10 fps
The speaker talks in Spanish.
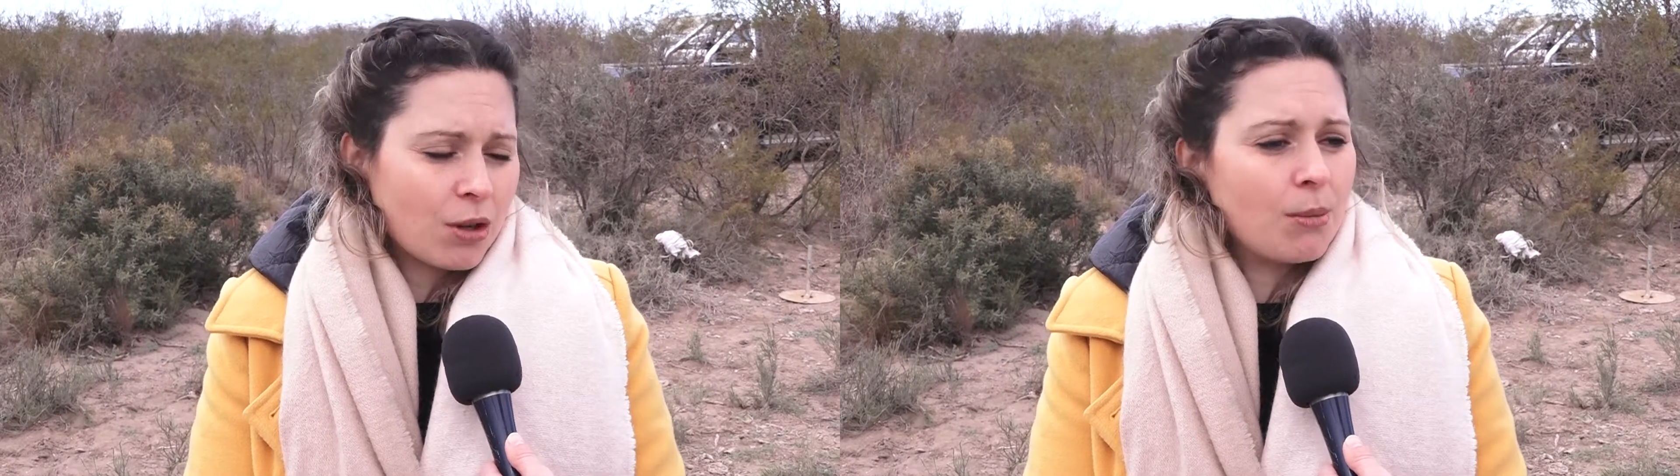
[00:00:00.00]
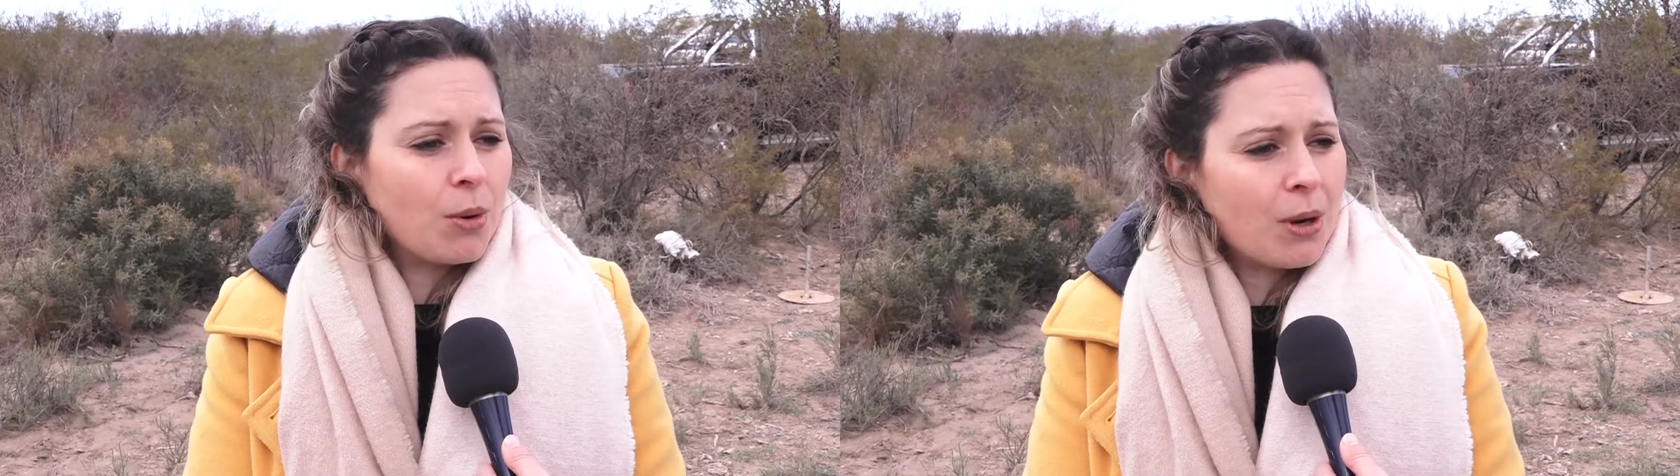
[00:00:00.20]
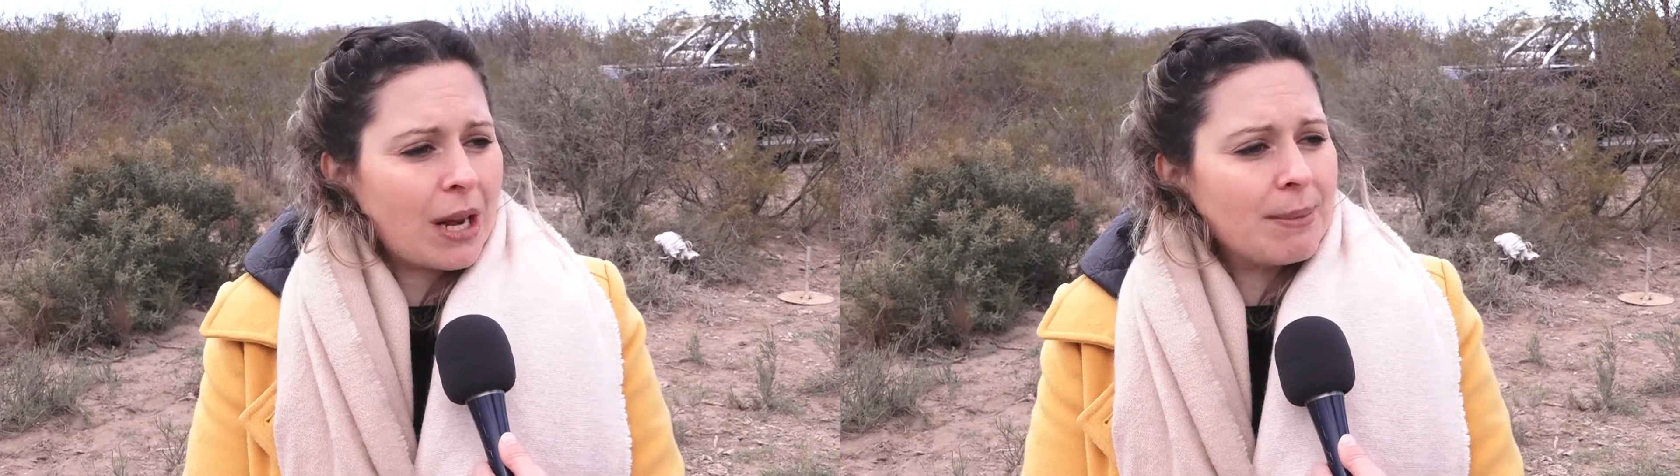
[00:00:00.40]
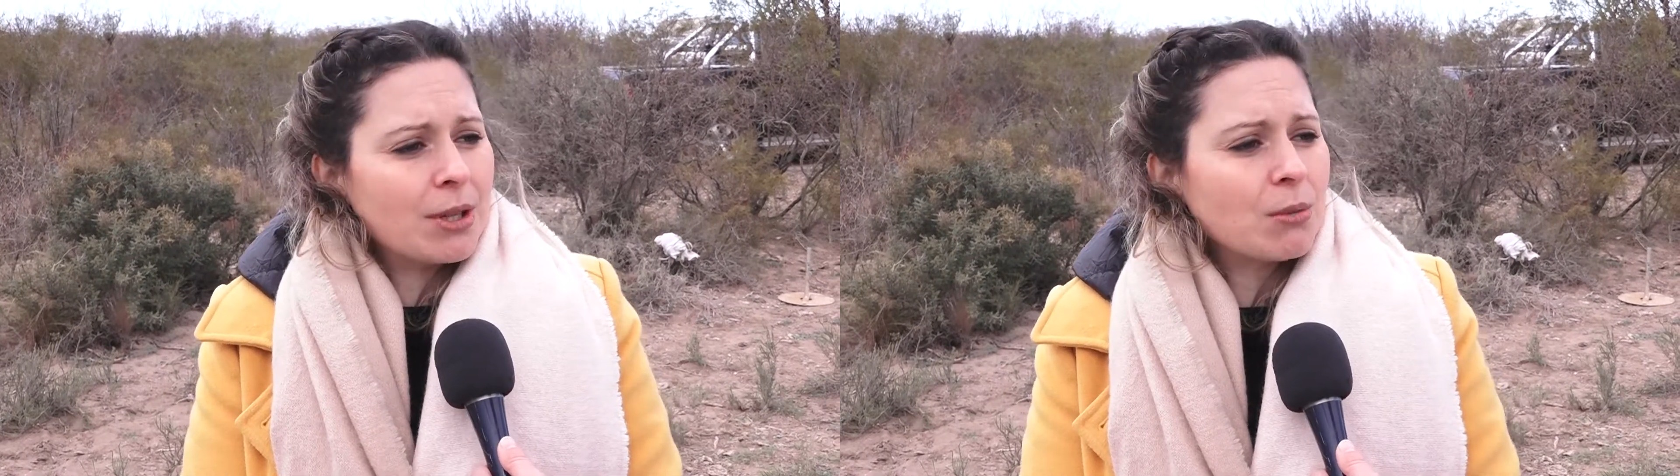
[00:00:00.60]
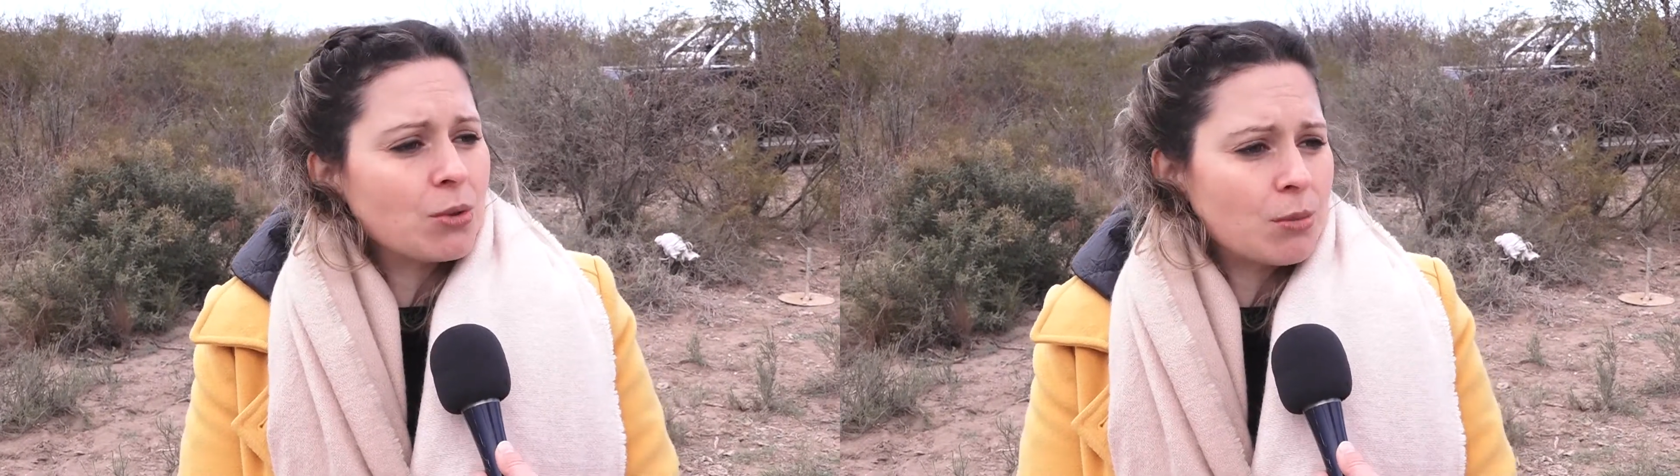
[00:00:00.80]
como un
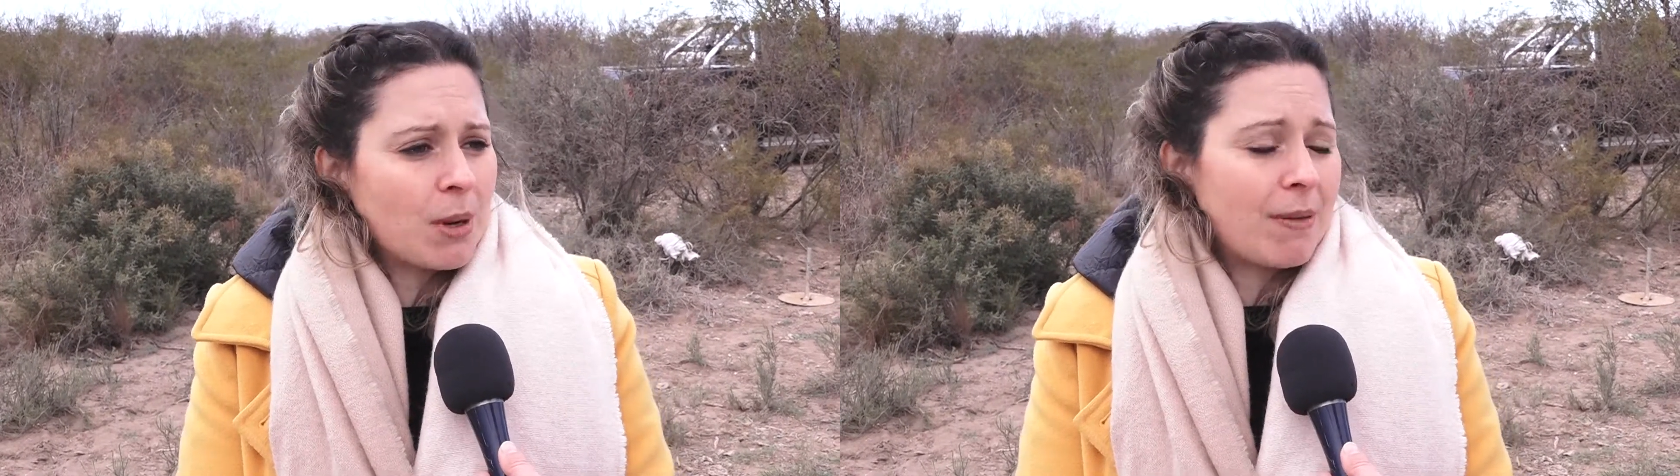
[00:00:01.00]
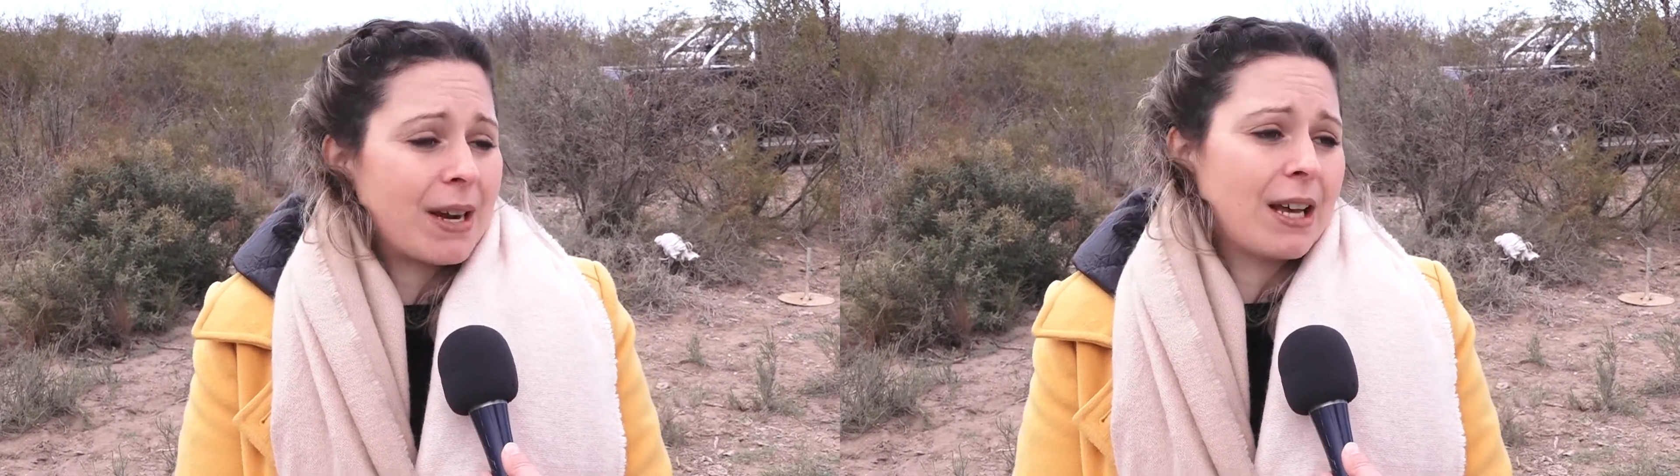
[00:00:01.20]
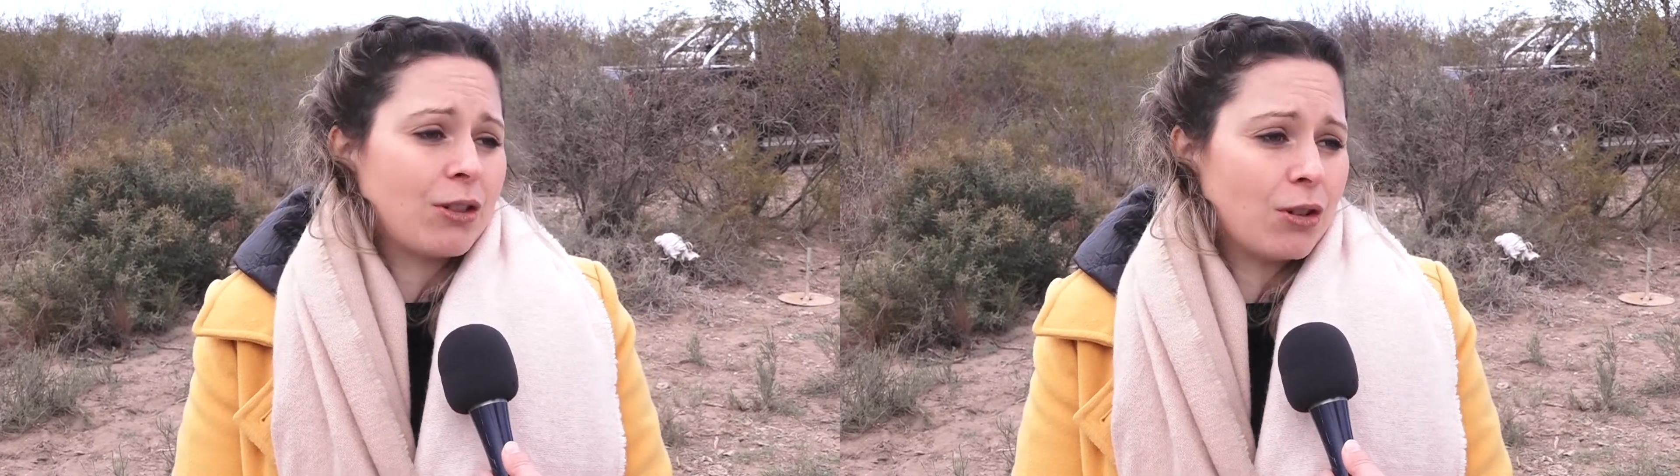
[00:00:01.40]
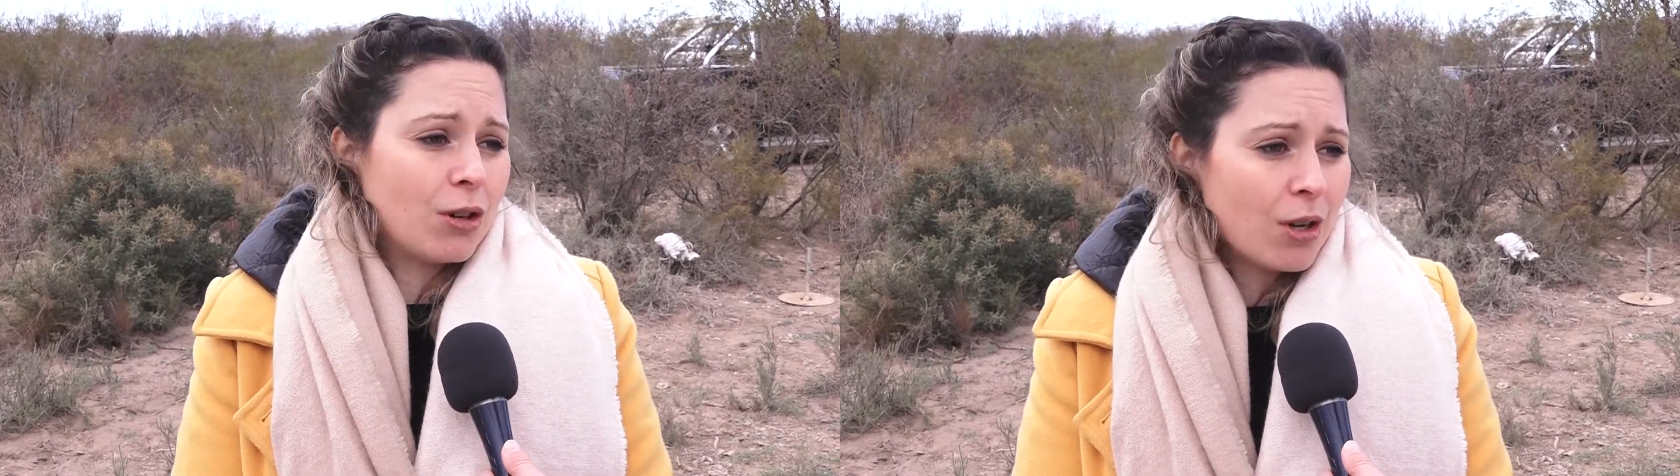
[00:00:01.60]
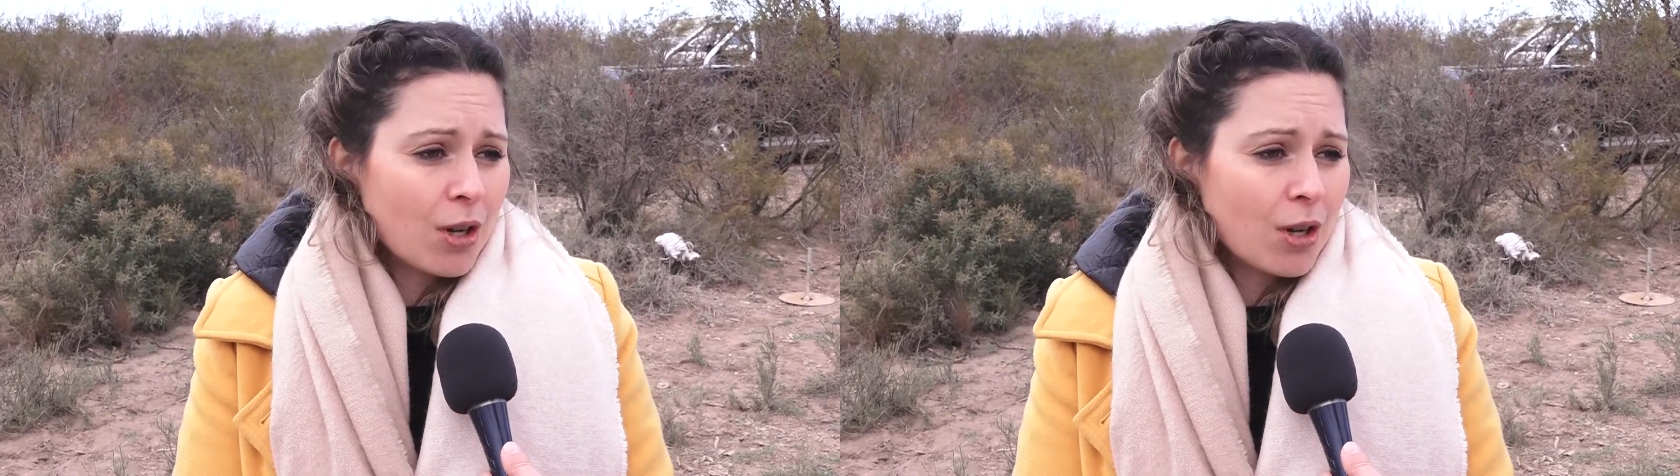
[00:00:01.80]
alimento mucho más barato,